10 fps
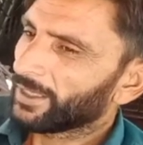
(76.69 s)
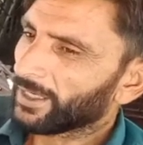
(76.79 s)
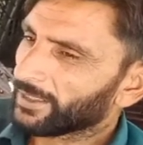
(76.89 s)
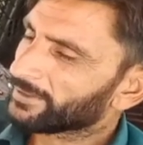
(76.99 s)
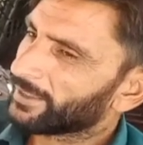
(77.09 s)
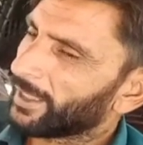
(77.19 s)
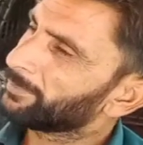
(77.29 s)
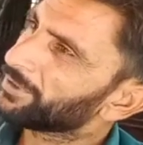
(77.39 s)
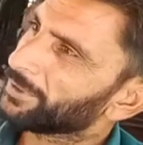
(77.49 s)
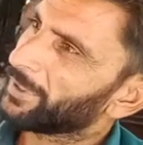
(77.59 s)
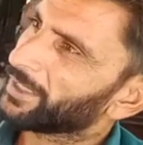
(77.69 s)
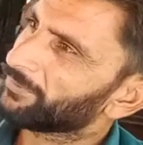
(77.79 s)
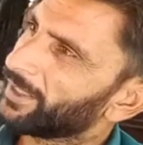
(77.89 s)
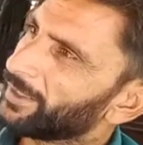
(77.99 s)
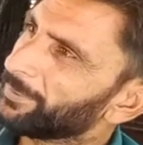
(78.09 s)
अगर सलामी
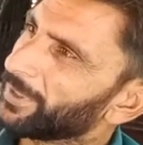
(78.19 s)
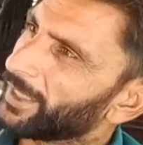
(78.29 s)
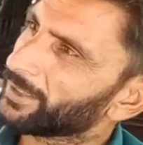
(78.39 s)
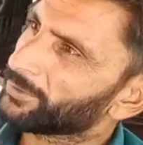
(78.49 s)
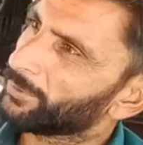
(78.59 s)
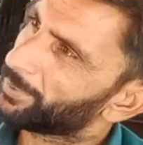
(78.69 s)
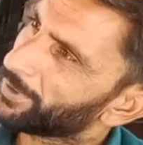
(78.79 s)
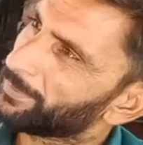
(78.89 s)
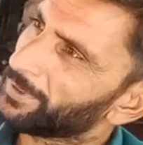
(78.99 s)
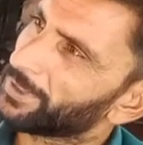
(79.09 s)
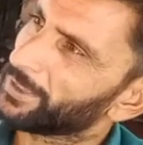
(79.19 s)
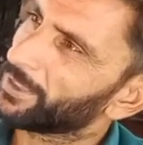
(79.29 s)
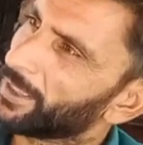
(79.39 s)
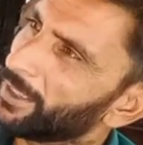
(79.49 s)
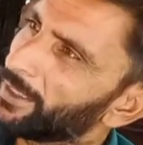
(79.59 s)
जमात वाले भी आएँ तो फिर भी
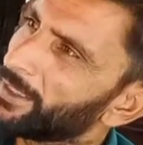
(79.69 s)
ठीक है